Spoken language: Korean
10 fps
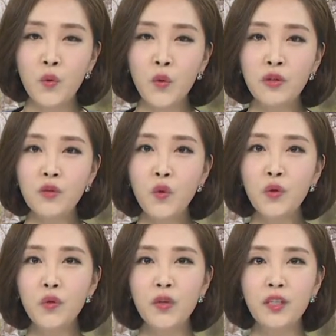고성
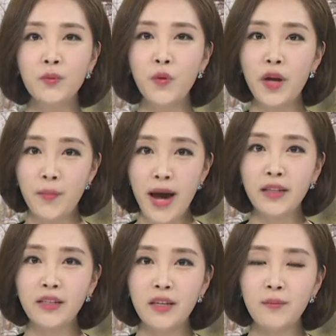공룡엑스포에
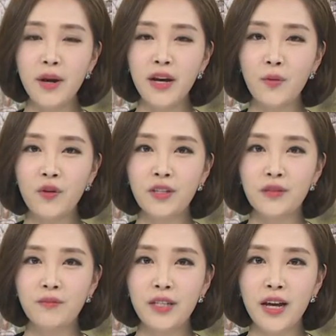많은 인파가
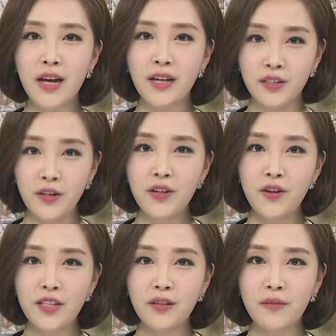몰렸습니다.
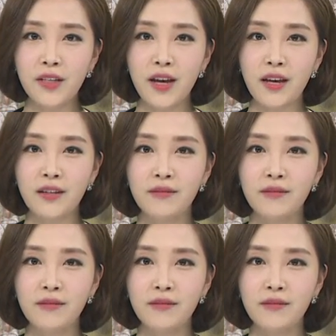정경 기자입니다.